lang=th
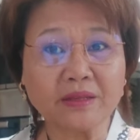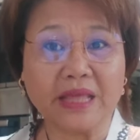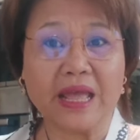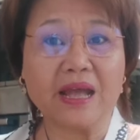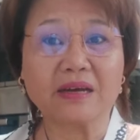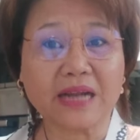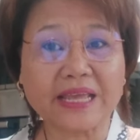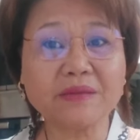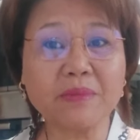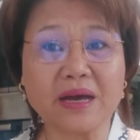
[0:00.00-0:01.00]
แต่ไร้
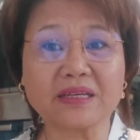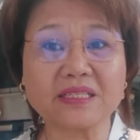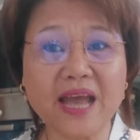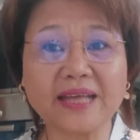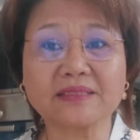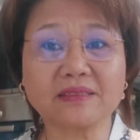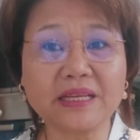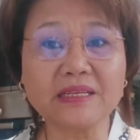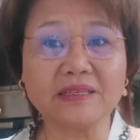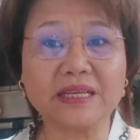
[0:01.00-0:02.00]
มารยาทสิ้
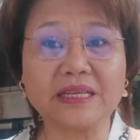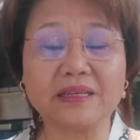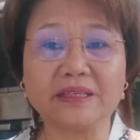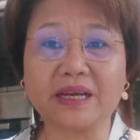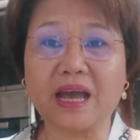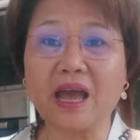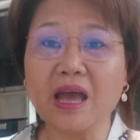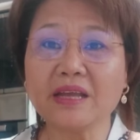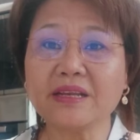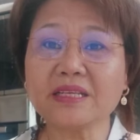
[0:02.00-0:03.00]
นดีเลยนะคะ
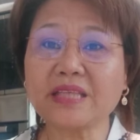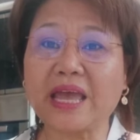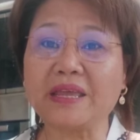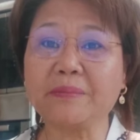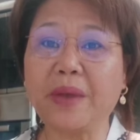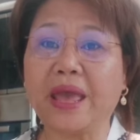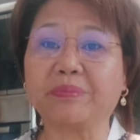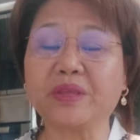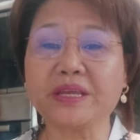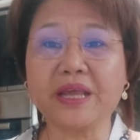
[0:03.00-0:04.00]
นิสัยแบบ
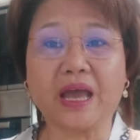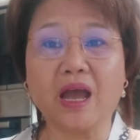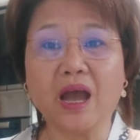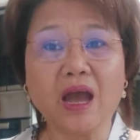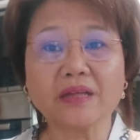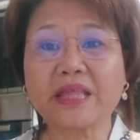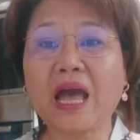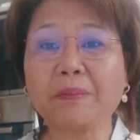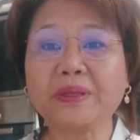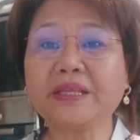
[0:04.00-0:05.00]
นี้เนี่ย ถ้า
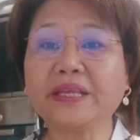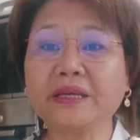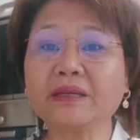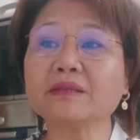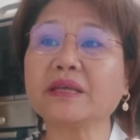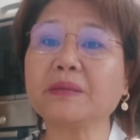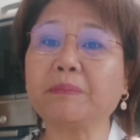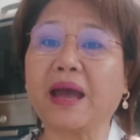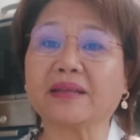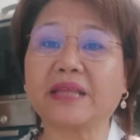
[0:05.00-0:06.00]
ไปทิ้งที่ป
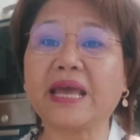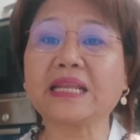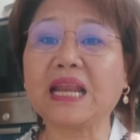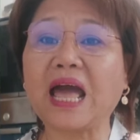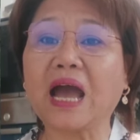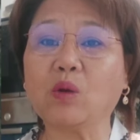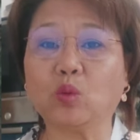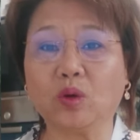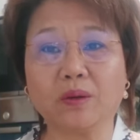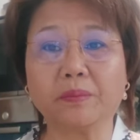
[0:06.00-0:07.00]
ระเทศลาว
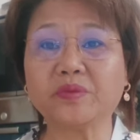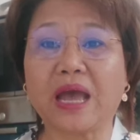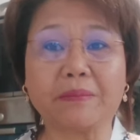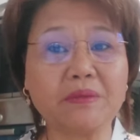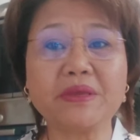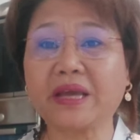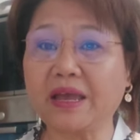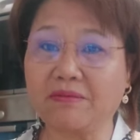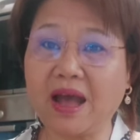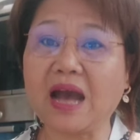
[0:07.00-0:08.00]
จะไม่มีใคร
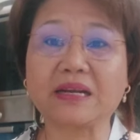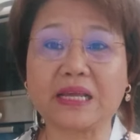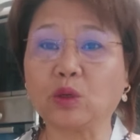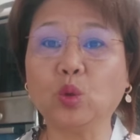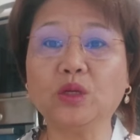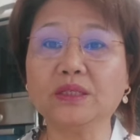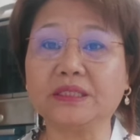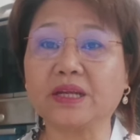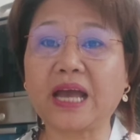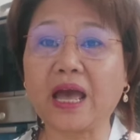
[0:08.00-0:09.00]
ว่าอะไรคุณเลย
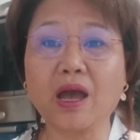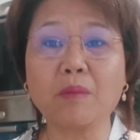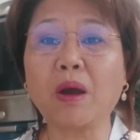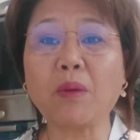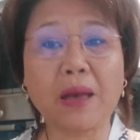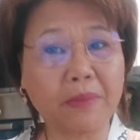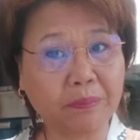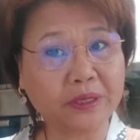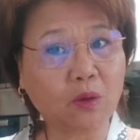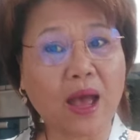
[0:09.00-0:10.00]
นะคะ เพราะว่ามัน
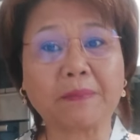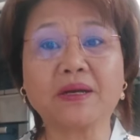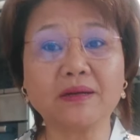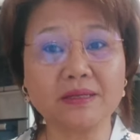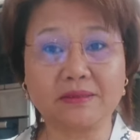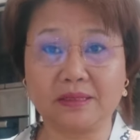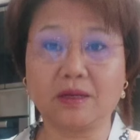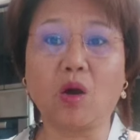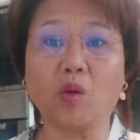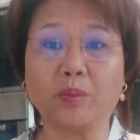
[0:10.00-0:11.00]
เป็นความเคยชิน
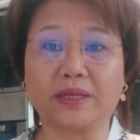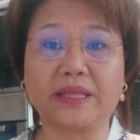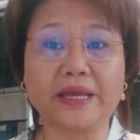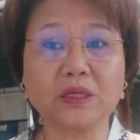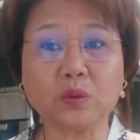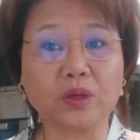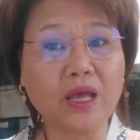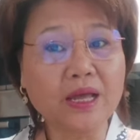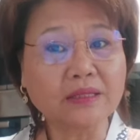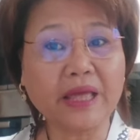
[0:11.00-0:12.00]
ของประเทศคุณ
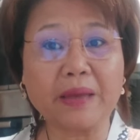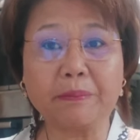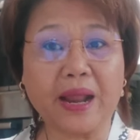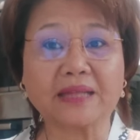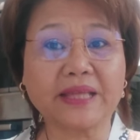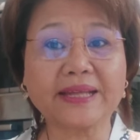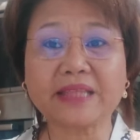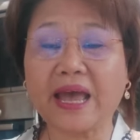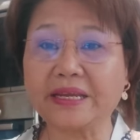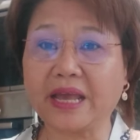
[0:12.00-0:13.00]
แต่ประเทศ
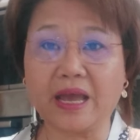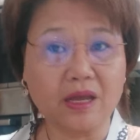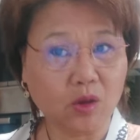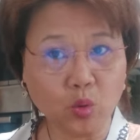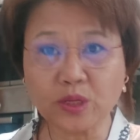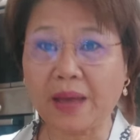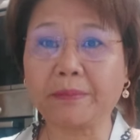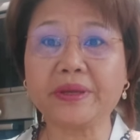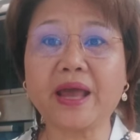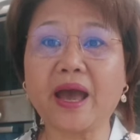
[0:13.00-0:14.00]
ไทยเนี่ยคุณทำ
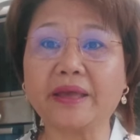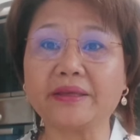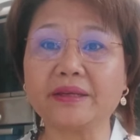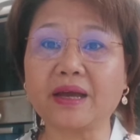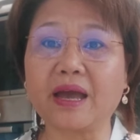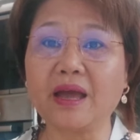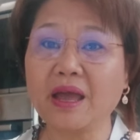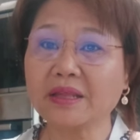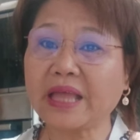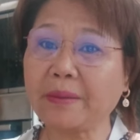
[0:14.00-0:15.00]
ไม่ได้นะคะ
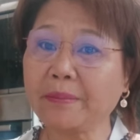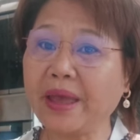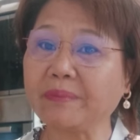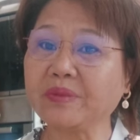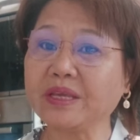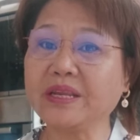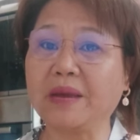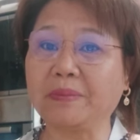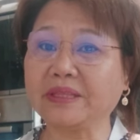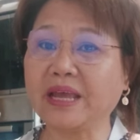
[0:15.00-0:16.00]
ทำแบบนี้เนี่ย
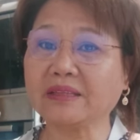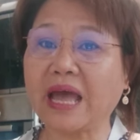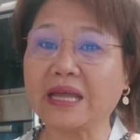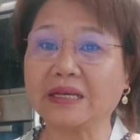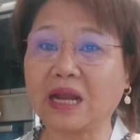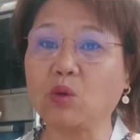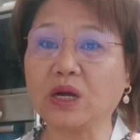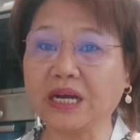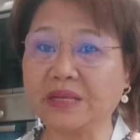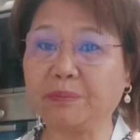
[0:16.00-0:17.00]
ประเทศไทยเรา
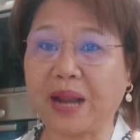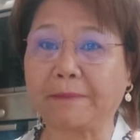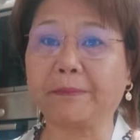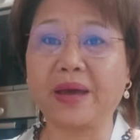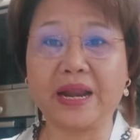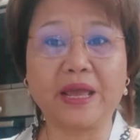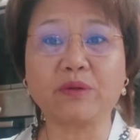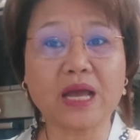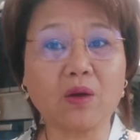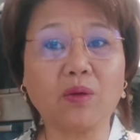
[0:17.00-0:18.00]
เคยปรับมาแล้ว
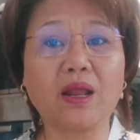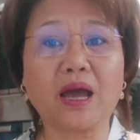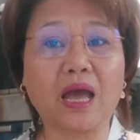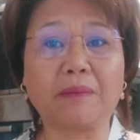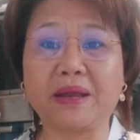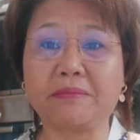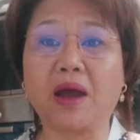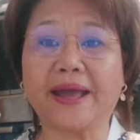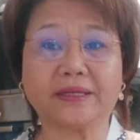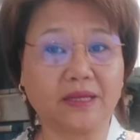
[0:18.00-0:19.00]
นะ คนละ5,000
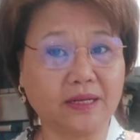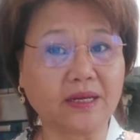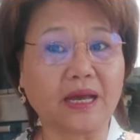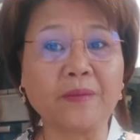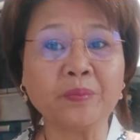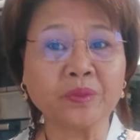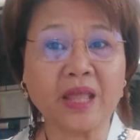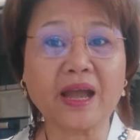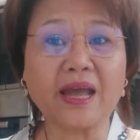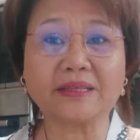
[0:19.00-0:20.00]
บาทนะนะคะ
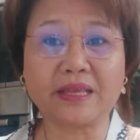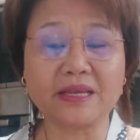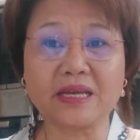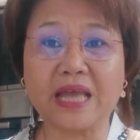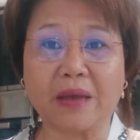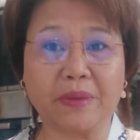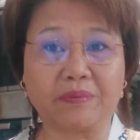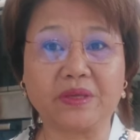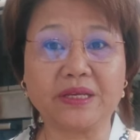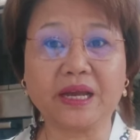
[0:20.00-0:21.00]
ถ้าใครทิ้งขยะแบบ
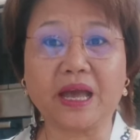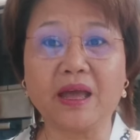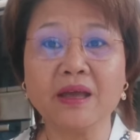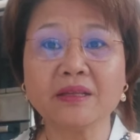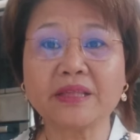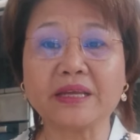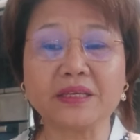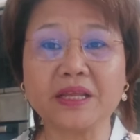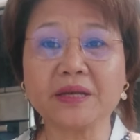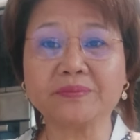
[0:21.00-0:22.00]
นี้นะคะ แต่ที
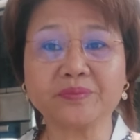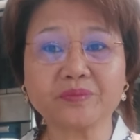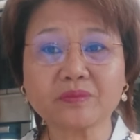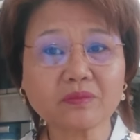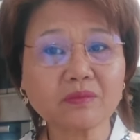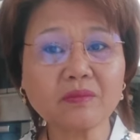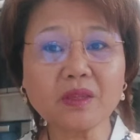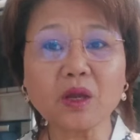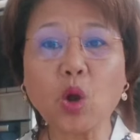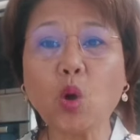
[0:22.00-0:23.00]
เนี้ย
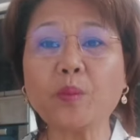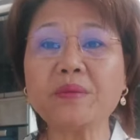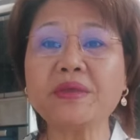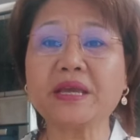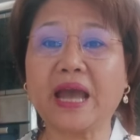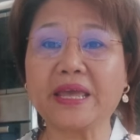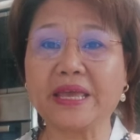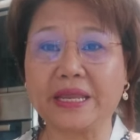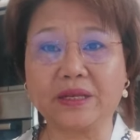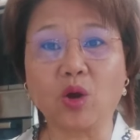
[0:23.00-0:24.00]
คงไม่มีใคร
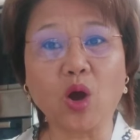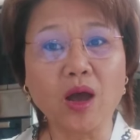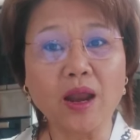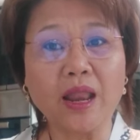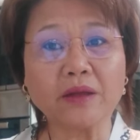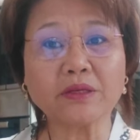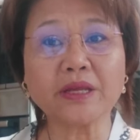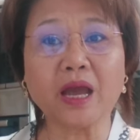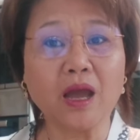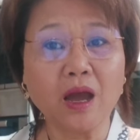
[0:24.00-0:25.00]
เห็นเนาะแล้วทีเนี้ย